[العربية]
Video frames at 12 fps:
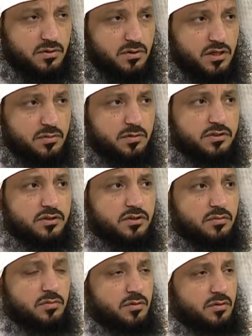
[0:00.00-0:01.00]
ليش ما
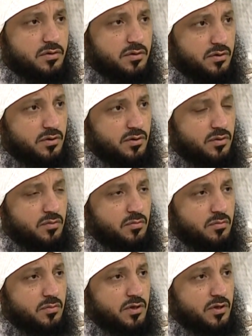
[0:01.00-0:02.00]
تطلبين
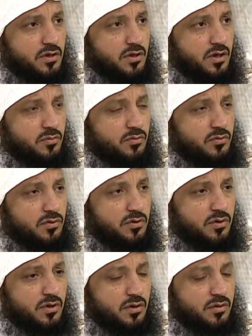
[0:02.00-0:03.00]
من ابو
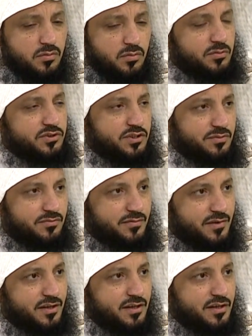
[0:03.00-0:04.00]
آه، ابو مسلم
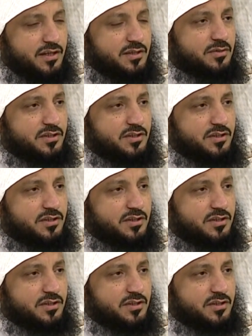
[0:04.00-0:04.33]
بسمه